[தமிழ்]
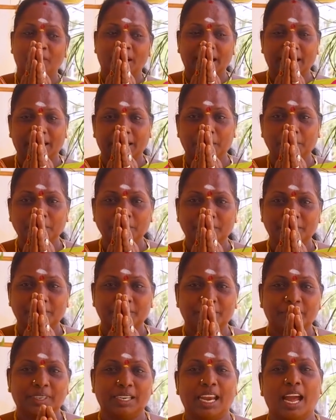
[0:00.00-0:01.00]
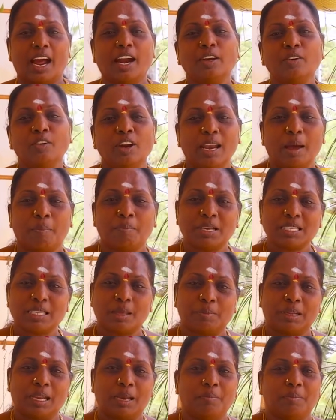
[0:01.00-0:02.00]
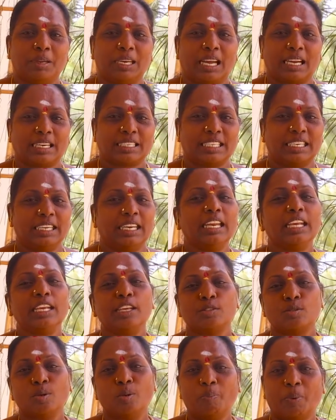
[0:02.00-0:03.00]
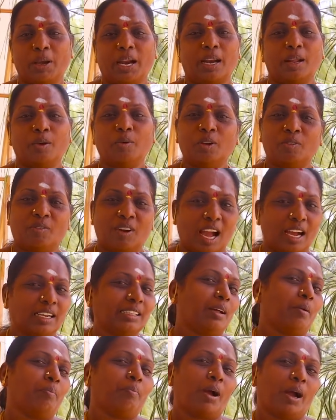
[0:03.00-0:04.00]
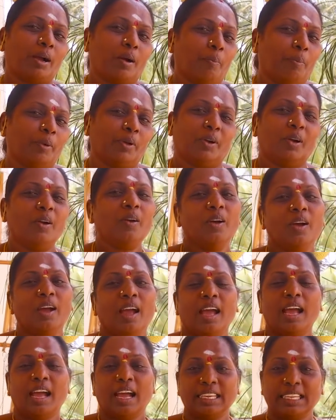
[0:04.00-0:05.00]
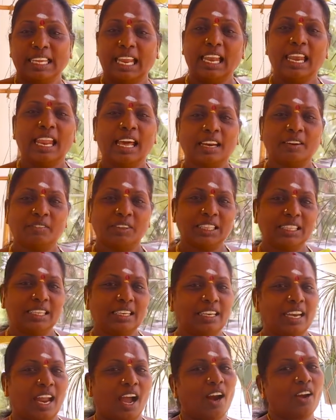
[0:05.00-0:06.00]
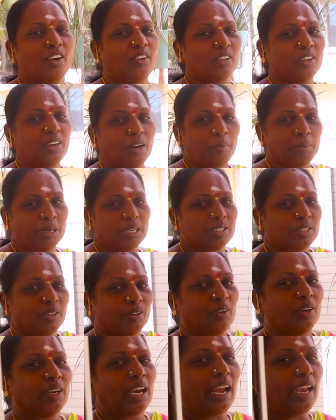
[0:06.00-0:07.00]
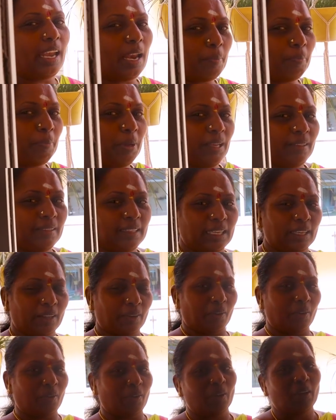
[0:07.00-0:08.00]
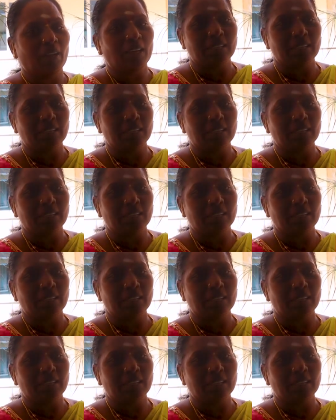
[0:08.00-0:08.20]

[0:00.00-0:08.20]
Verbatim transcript: வணக்கம் நான் உங்கள் அம்மா சமையல் மீனாட்சி இன்றைக்கி சூப்பரான ஒரு விளாக் தான் பார்க்க போகிறோம் எல்லாரும் வந்து நானும் ரமேஷும் நல்லா பேசிக்கிறோம்